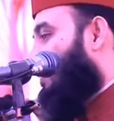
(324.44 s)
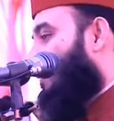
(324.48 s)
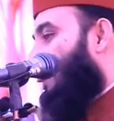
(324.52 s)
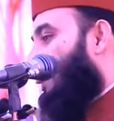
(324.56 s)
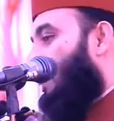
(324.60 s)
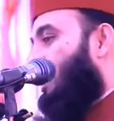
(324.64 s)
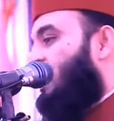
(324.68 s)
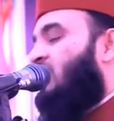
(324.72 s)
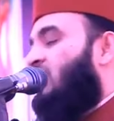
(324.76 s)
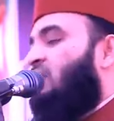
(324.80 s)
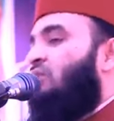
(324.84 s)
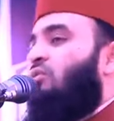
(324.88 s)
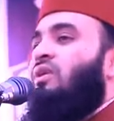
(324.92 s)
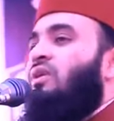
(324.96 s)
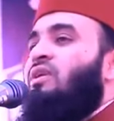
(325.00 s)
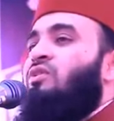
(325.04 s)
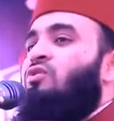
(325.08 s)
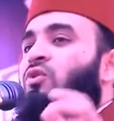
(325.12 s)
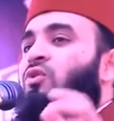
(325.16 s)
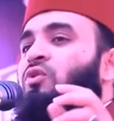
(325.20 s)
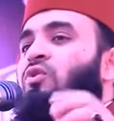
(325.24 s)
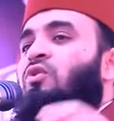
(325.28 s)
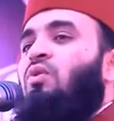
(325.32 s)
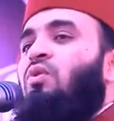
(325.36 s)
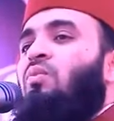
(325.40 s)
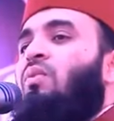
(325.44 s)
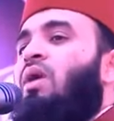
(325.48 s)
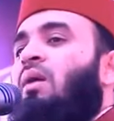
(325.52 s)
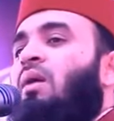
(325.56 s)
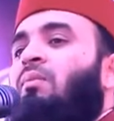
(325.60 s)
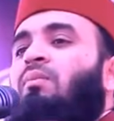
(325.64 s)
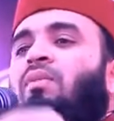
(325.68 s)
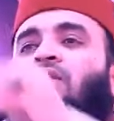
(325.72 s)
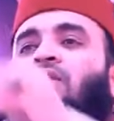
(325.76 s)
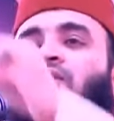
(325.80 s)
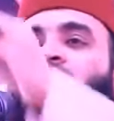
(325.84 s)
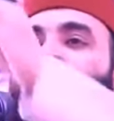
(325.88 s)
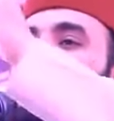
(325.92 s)
কিন্তু এই ছোট্ট
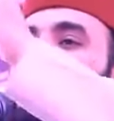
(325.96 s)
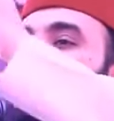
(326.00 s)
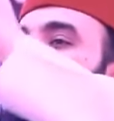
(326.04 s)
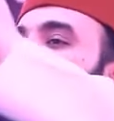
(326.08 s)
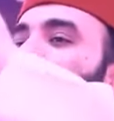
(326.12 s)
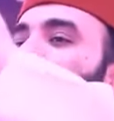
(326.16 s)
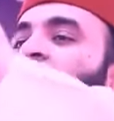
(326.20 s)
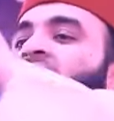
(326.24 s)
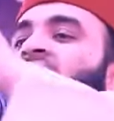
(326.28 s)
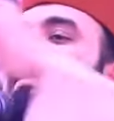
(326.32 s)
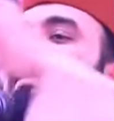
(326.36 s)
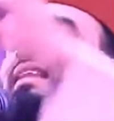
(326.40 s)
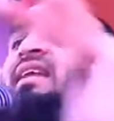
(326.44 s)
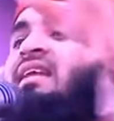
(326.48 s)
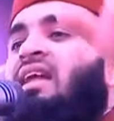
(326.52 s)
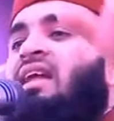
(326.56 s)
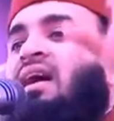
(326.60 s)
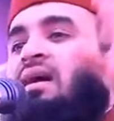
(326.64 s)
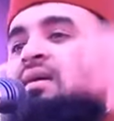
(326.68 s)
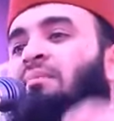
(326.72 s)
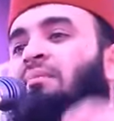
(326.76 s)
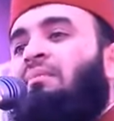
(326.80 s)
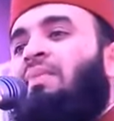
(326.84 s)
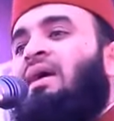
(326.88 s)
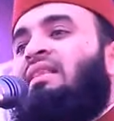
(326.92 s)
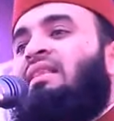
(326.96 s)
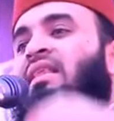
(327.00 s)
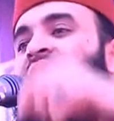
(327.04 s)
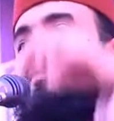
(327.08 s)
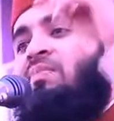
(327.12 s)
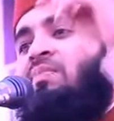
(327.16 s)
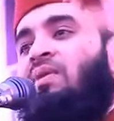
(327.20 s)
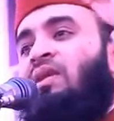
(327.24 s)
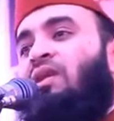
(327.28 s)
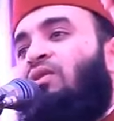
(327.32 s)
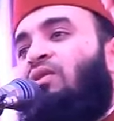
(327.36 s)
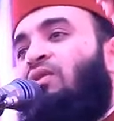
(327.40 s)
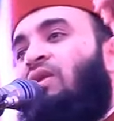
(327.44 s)
মোহাম্মদ কখনো কাঁদে না ব্যথা
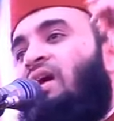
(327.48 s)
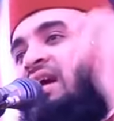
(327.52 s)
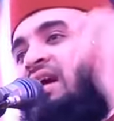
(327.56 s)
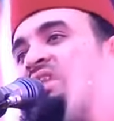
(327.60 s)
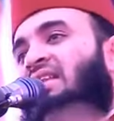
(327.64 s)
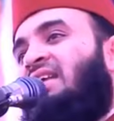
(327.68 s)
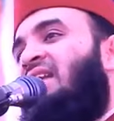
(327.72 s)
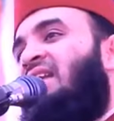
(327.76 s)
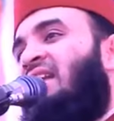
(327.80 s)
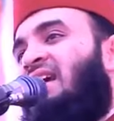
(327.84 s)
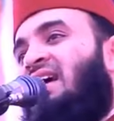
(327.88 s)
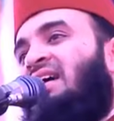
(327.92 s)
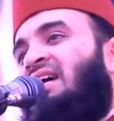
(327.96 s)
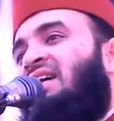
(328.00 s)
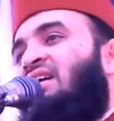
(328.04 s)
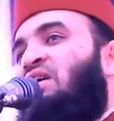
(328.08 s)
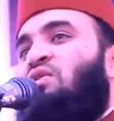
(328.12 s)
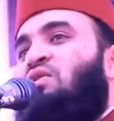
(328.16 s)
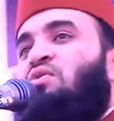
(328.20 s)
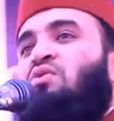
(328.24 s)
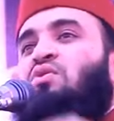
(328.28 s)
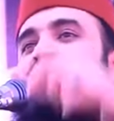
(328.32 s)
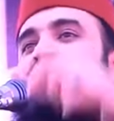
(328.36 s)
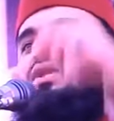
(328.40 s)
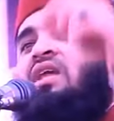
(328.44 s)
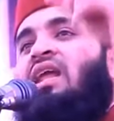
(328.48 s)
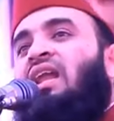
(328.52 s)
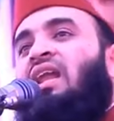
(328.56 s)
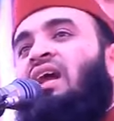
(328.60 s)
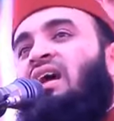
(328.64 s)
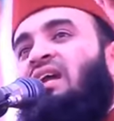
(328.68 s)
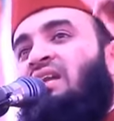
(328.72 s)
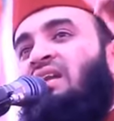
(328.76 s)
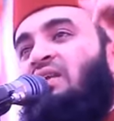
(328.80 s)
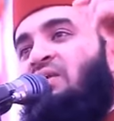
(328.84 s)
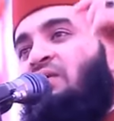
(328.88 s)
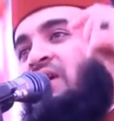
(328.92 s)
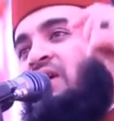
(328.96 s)
পেলেও কাঁদে না ক্ষুদা
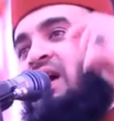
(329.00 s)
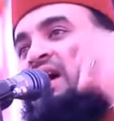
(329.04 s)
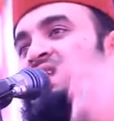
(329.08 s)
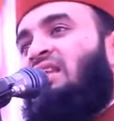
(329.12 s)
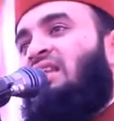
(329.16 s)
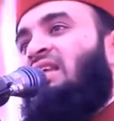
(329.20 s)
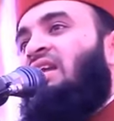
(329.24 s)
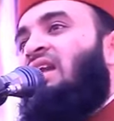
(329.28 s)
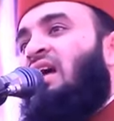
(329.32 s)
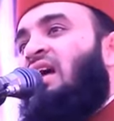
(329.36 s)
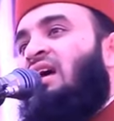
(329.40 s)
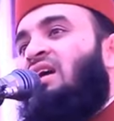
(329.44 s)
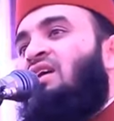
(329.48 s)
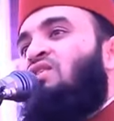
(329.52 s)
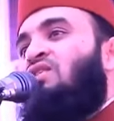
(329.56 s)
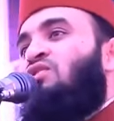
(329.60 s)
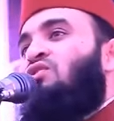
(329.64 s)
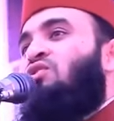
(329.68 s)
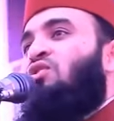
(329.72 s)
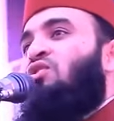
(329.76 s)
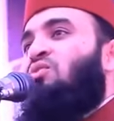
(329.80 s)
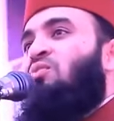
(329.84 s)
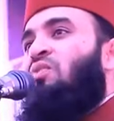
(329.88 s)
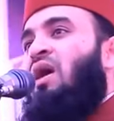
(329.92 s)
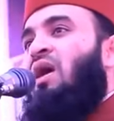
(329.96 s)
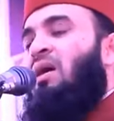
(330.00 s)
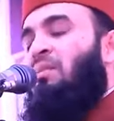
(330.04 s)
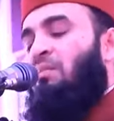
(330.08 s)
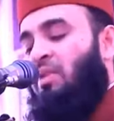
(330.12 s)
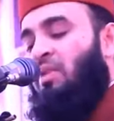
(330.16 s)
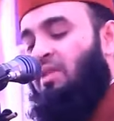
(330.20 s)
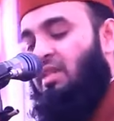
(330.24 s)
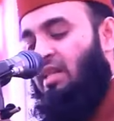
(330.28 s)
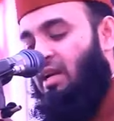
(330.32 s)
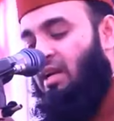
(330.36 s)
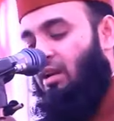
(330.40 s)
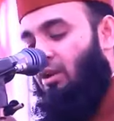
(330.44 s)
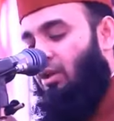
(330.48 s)
লাগলেও কাঁদে না শুধু
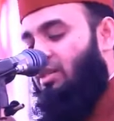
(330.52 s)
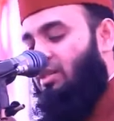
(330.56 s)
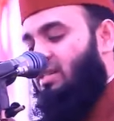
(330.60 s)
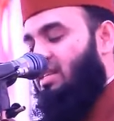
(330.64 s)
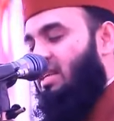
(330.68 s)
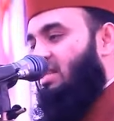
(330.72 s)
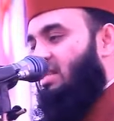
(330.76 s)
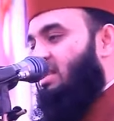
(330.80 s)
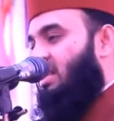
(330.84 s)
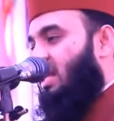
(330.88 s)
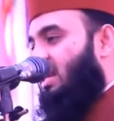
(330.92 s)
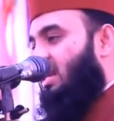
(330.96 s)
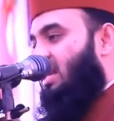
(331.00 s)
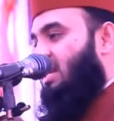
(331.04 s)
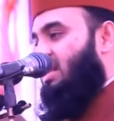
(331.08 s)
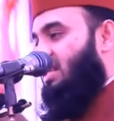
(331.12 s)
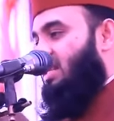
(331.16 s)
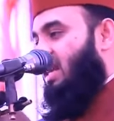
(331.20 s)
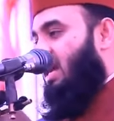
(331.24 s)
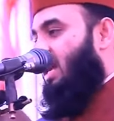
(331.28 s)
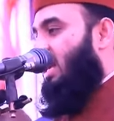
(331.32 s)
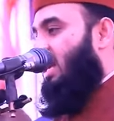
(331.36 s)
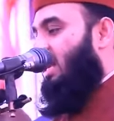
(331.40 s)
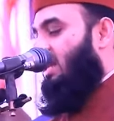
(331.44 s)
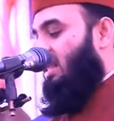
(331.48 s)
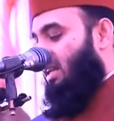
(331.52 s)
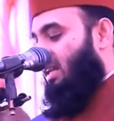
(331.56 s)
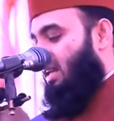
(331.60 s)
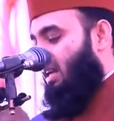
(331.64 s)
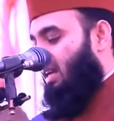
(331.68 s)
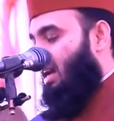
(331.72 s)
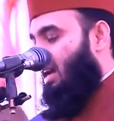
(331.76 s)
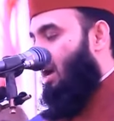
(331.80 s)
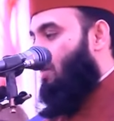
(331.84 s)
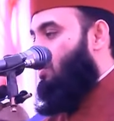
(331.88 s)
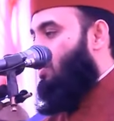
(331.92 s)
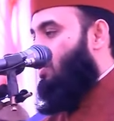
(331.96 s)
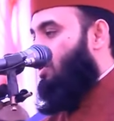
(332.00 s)
মোহাম্মদের লজ্জাস্থানের জায়গা থেকে
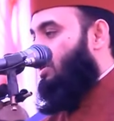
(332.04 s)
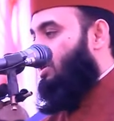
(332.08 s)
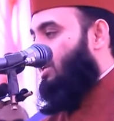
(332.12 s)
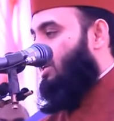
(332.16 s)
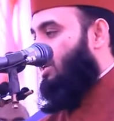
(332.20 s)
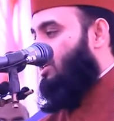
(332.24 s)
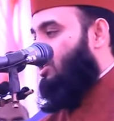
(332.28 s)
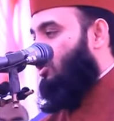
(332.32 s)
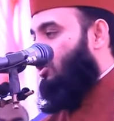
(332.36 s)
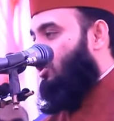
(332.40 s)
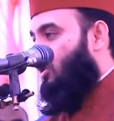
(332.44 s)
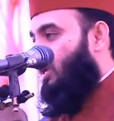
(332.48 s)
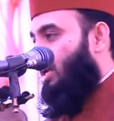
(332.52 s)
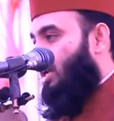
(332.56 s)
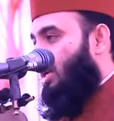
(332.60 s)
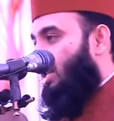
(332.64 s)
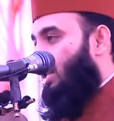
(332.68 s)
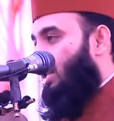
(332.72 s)
কাপড়টা সরে গেলে